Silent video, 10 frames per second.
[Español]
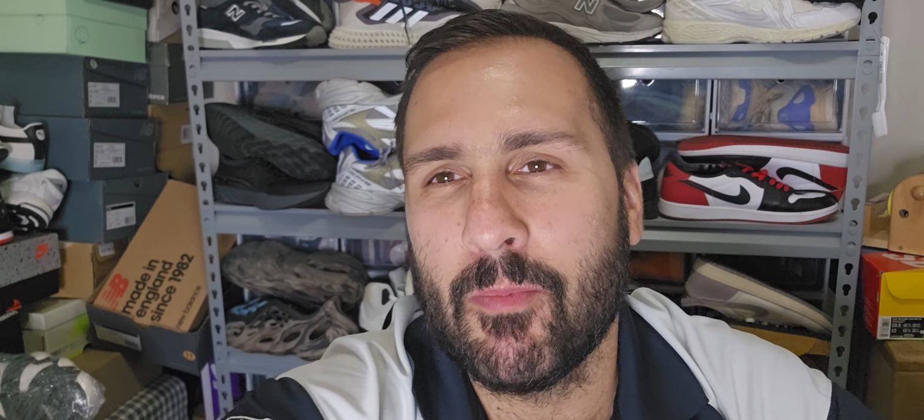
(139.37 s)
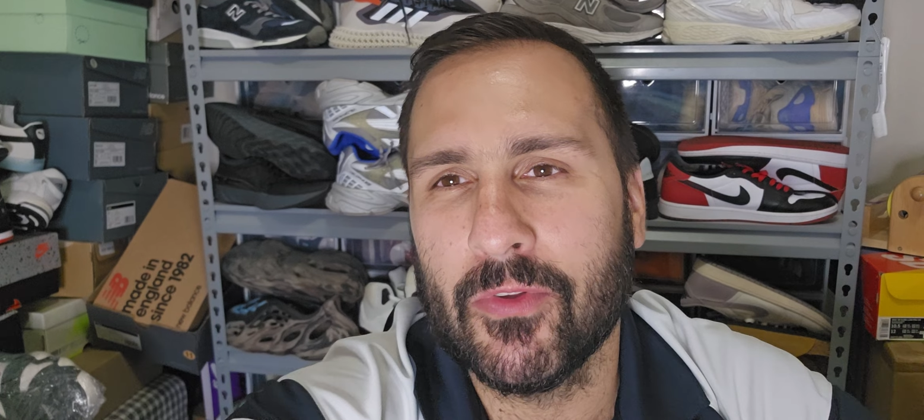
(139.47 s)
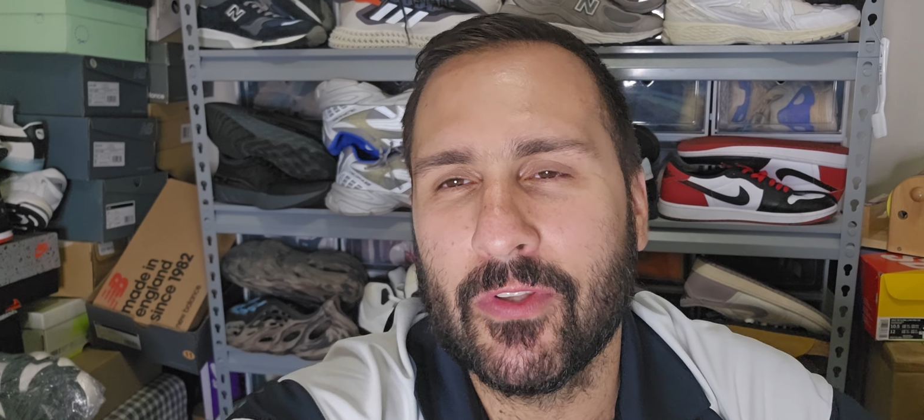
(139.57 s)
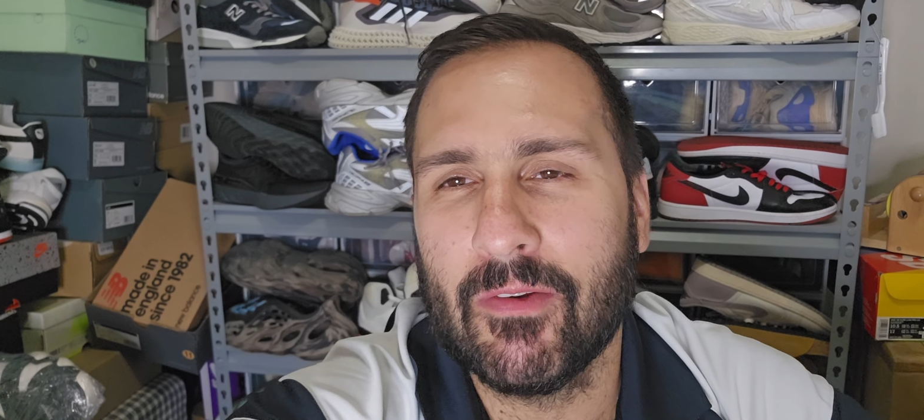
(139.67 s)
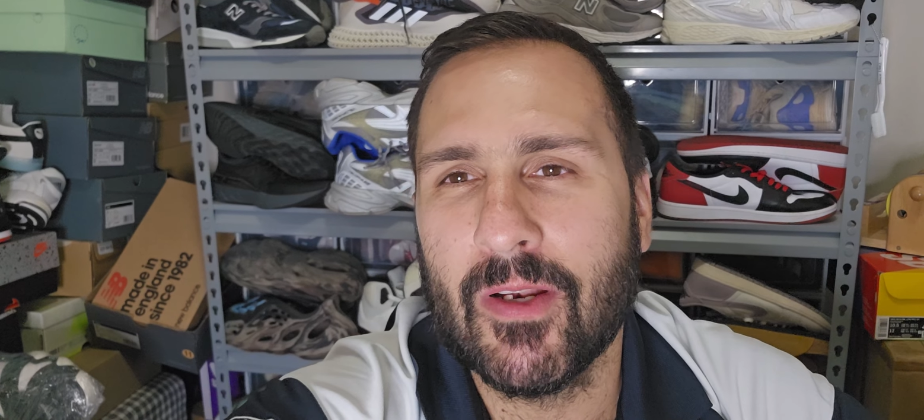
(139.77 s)

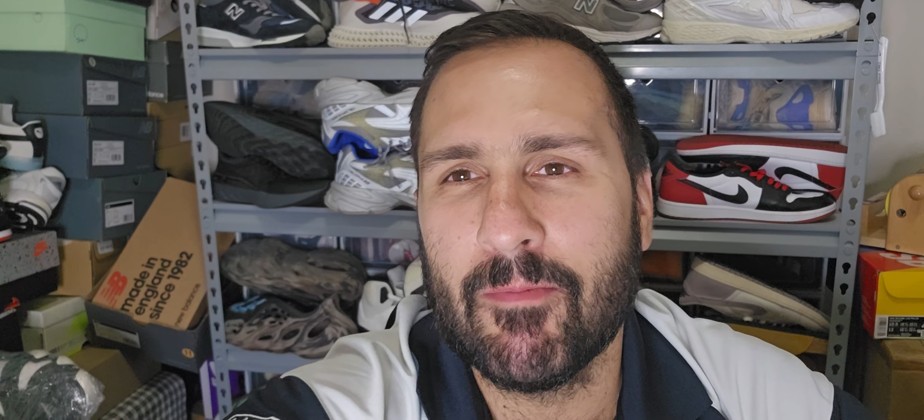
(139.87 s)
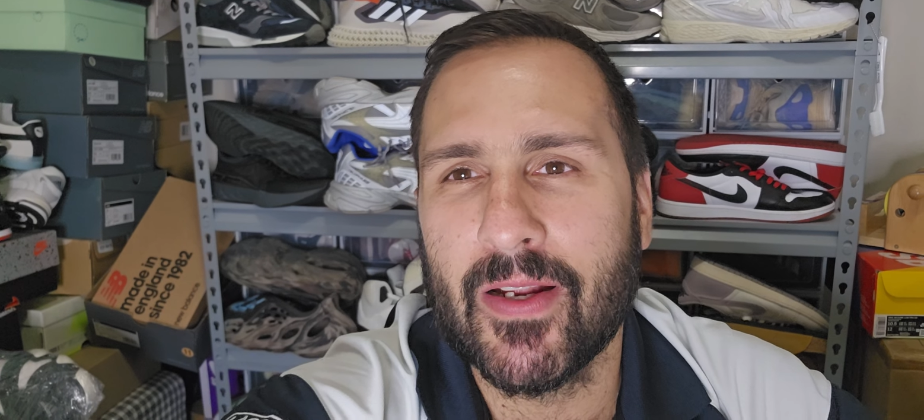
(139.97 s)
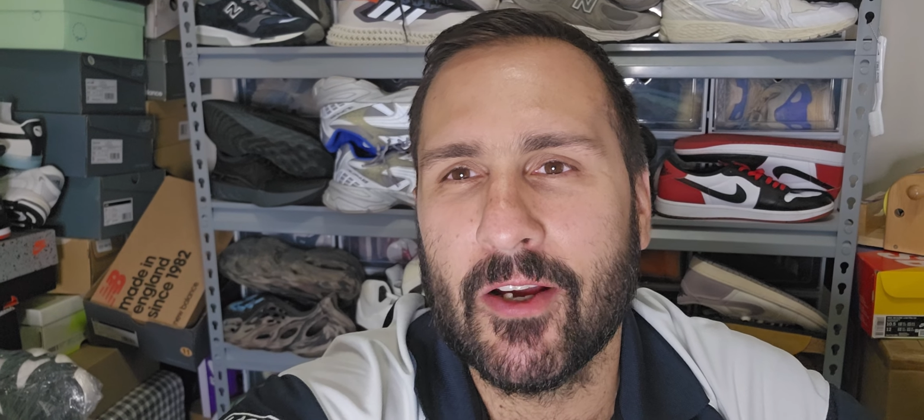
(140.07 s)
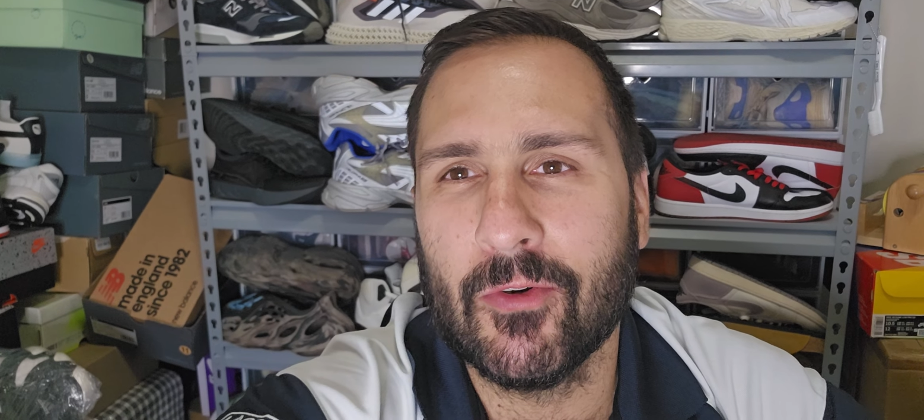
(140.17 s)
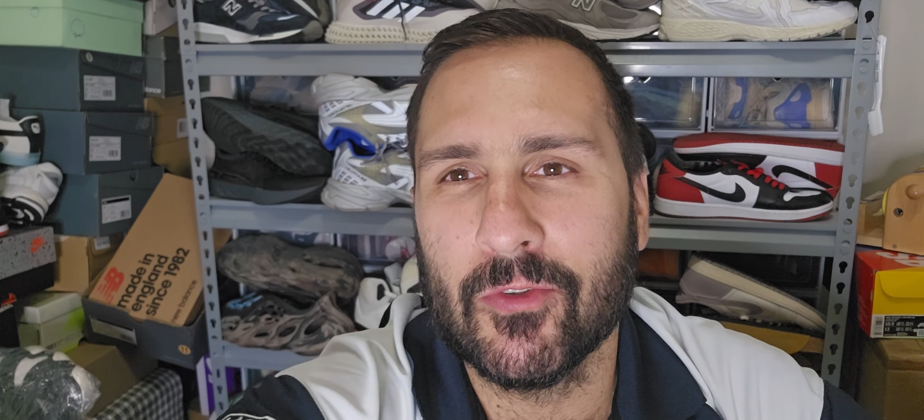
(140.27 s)
posible
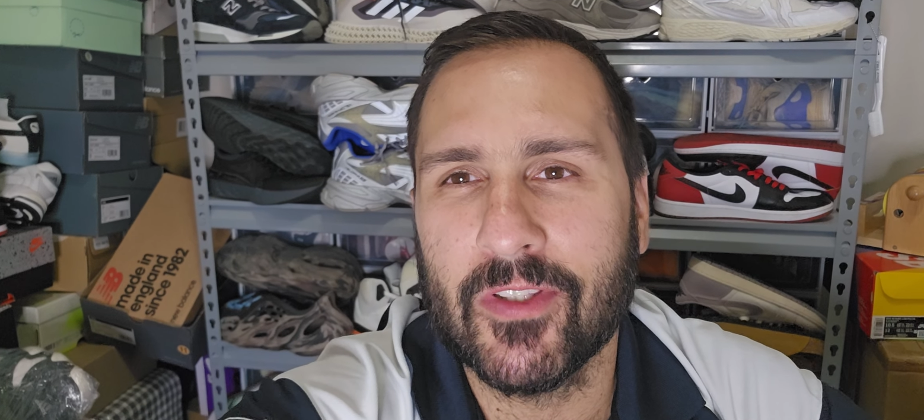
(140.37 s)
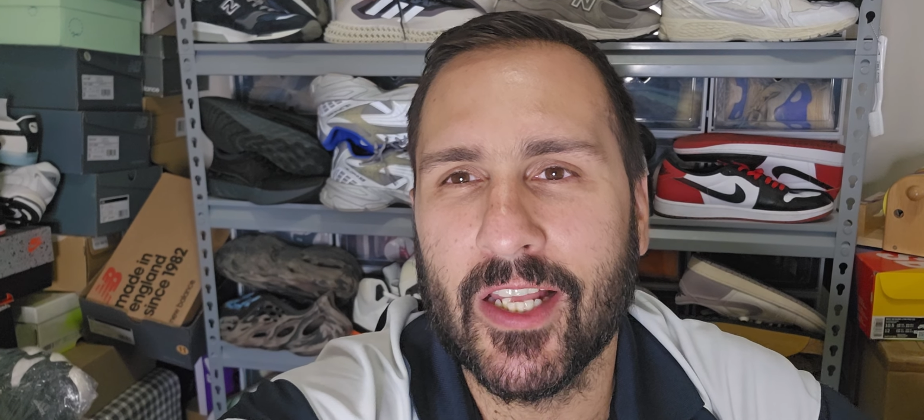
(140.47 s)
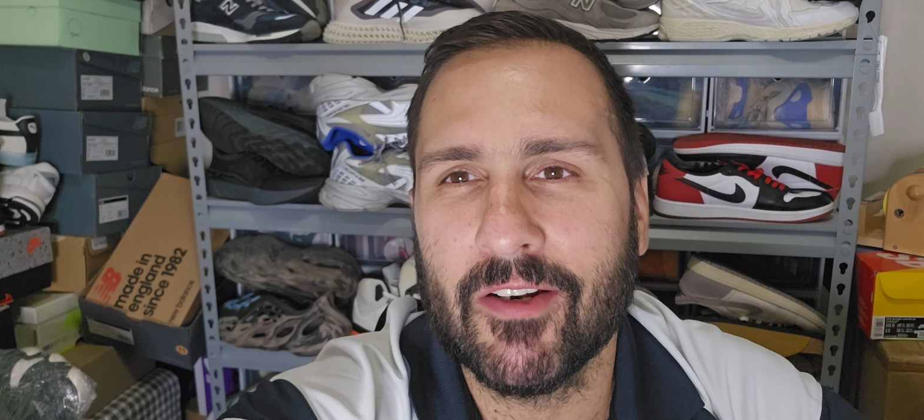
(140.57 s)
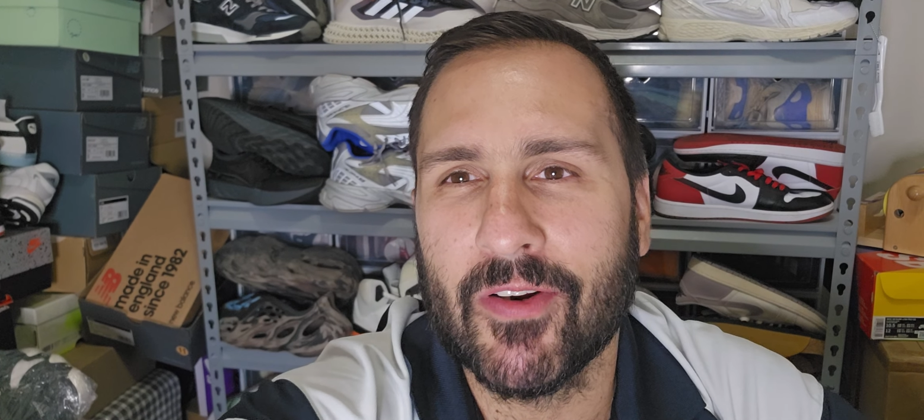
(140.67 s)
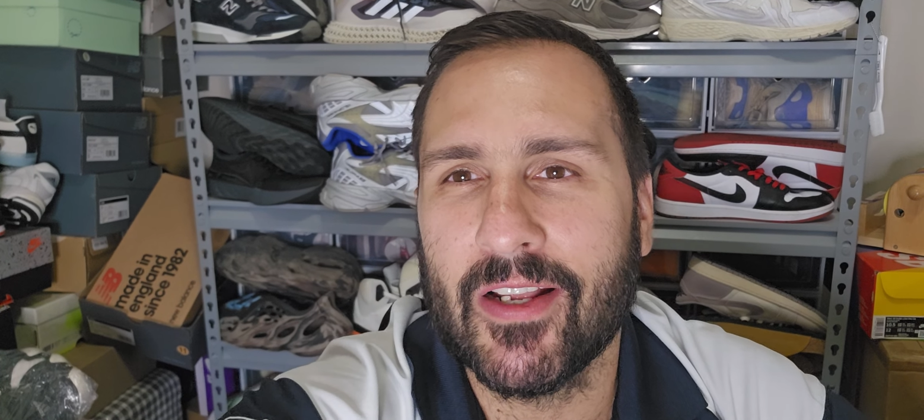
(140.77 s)
para
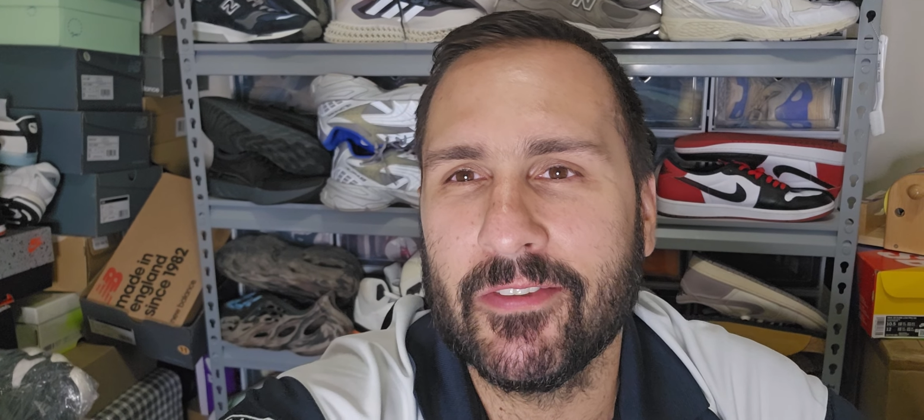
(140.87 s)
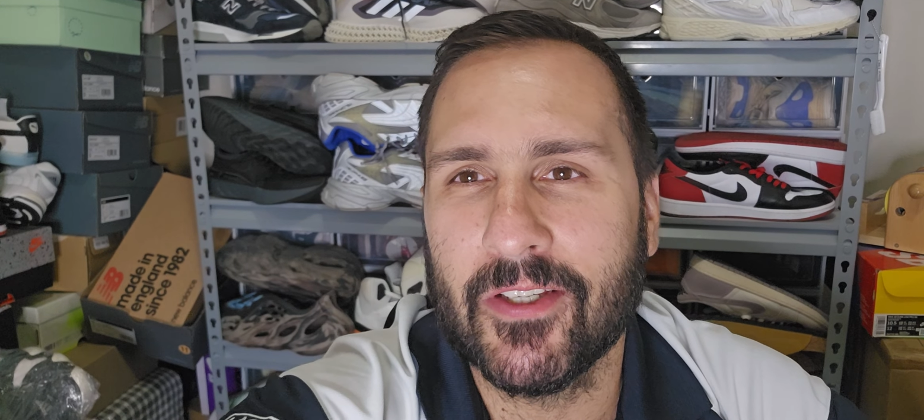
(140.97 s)
ajustar, ¿verdad?